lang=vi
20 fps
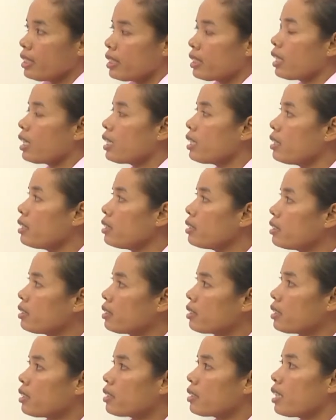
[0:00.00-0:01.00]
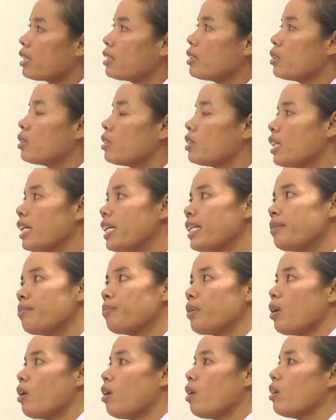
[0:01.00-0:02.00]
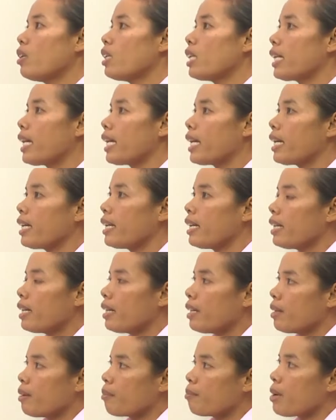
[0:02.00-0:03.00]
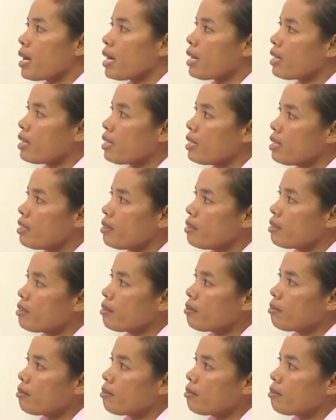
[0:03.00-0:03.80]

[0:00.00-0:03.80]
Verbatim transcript: từ từ từ tinh phóng cái nào bao